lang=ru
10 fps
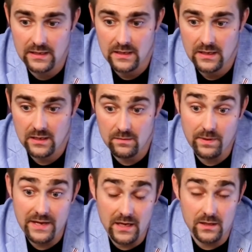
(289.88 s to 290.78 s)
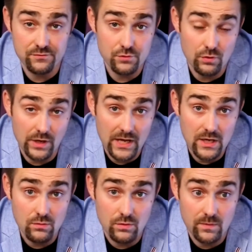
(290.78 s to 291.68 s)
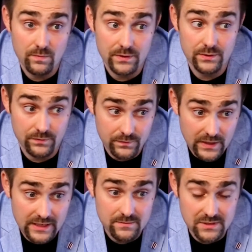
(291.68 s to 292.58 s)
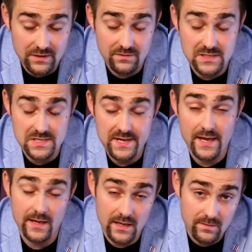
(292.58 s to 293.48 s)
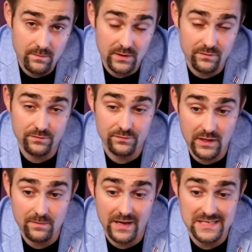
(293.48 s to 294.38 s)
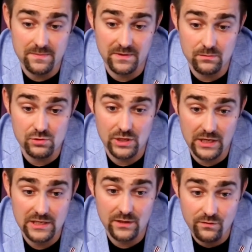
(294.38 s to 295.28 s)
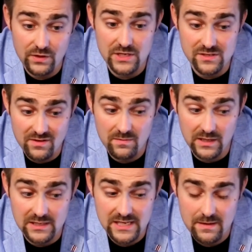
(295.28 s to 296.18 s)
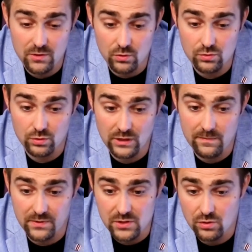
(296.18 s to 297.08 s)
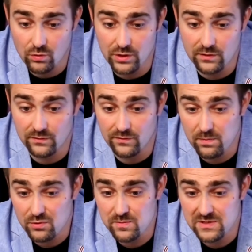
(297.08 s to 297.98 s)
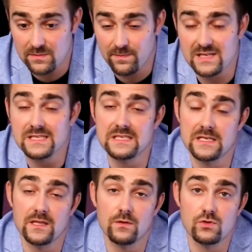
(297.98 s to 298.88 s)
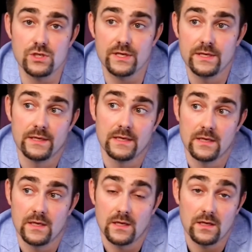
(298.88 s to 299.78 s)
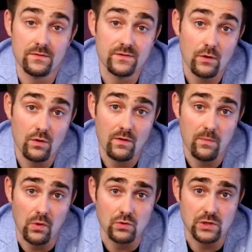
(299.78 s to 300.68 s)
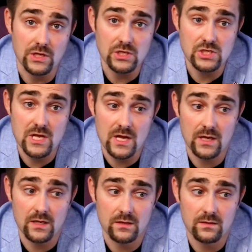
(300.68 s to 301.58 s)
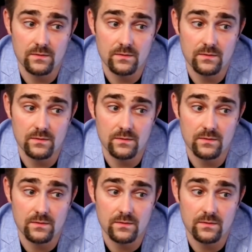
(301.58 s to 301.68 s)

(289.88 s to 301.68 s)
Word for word: э, проехал всю Украину и был на Крымской весне и был в Донбассе, потому что я хотел видеть своими глазами то, что там происходит. Вопрос безопасности это уже э, второй вопрос. Конечно,